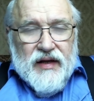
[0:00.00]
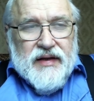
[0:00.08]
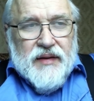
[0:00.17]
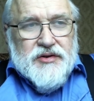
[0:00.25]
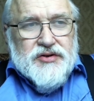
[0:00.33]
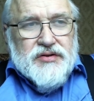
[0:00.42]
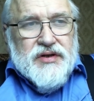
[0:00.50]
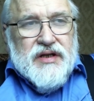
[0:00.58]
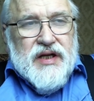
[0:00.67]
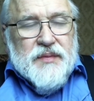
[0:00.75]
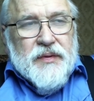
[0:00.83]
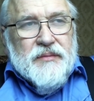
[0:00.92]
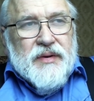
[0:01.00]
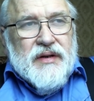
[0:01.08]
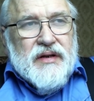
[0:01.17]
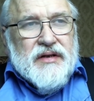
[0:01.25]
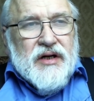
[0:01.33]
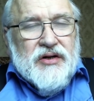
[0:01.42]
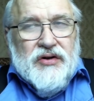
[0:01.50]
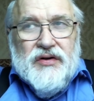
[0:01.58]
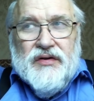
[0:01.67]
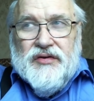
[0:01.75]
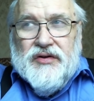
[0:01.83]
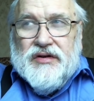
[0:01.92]
Там что-то типа было
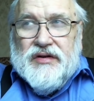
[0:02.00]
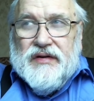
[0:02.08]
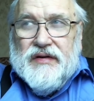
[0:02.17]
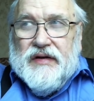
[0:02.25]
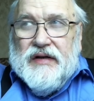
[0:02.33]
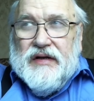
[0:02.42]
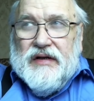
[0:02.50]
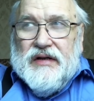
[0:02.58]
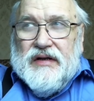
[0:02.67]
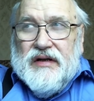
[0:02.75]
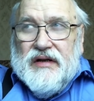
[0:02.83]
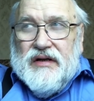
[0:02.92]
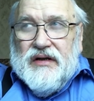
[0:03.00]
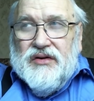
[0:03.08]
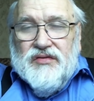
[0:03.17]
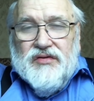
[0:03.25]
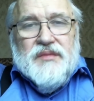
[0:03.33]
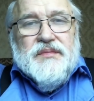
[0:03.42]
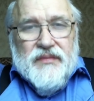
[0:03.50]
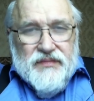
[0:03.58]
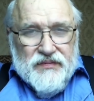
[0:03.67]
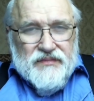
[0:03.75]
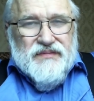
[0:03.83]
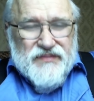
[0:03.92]
такое вот э, ну вот
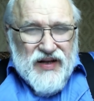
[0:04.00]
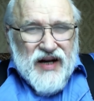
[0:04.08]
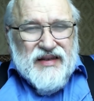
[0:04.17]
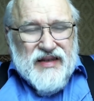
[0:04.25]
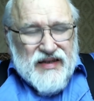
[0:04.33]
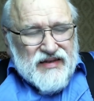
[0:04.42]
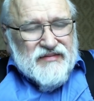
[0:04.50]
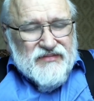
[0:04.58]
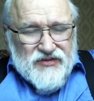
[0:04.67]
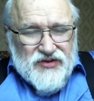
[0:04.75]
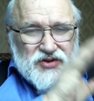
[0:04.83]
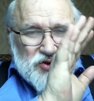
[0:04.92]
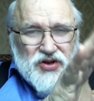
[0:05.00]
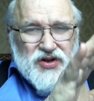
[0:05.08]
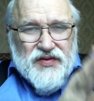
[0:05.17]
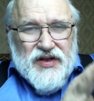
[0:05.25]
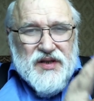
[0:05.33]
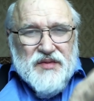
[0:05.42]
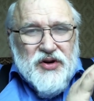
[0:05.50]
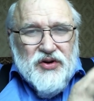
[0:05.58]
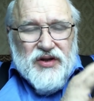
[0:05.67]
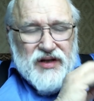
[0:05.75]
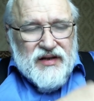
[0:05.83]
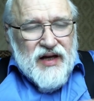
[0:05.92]
как-то ну, что-то в этом
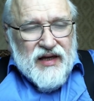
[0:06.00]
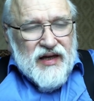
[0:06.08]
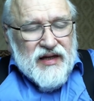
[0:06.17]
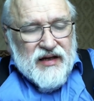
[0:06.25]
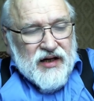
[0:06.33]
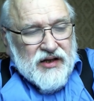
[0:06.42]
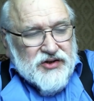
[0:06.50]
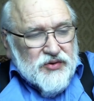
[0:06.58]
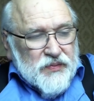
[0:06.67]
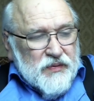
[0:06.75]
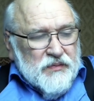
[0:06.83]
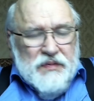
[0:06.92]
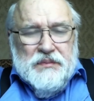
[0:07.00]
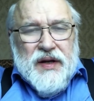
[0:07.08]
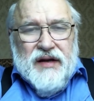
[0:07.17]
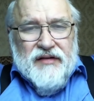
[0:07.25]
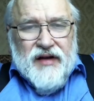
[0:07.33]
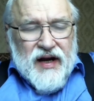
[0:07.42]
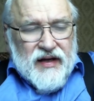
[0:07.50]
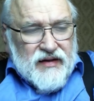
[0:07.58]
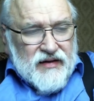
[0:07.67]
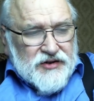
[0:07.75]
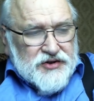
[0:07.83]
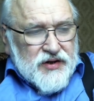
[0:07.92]
роде, да, я не хочу перевирать
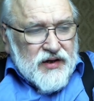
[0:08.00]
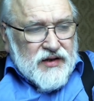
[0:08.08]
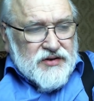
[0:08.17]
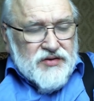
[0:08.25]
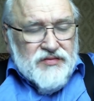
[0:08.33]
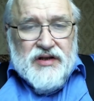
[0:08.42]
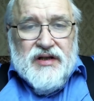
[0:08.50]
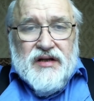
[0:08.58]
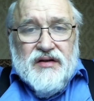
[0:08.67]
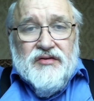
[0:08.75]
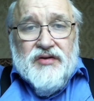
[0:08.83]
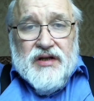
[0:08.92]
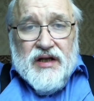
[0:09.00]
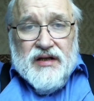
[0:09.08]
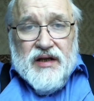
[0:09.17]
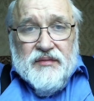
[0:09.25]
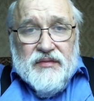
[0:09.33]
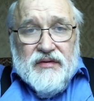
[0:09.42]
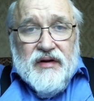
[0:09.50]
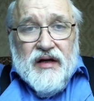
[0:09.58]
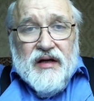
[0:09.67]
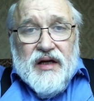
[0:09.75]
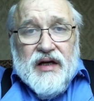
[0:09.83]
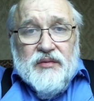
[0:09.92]
лишний раз, но вот это, вот это им,
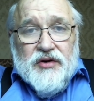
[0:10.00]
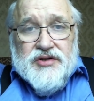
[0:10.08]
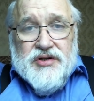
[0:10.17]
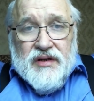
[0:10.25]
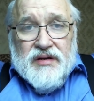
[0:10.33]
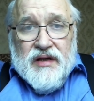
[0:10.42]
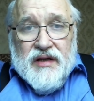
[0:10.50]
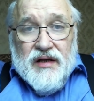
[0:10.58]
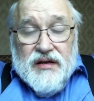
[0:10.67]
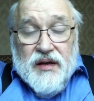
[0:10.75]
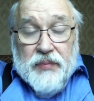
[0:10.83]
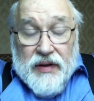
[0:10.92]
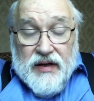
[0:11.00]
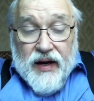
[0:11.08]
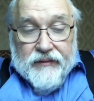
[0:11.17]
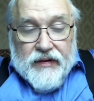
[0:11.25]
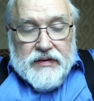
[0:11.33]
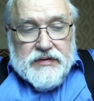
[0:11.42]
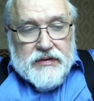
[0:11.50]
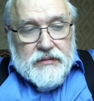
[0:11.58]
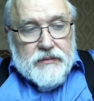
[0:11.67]
им очень это не, не понравилось.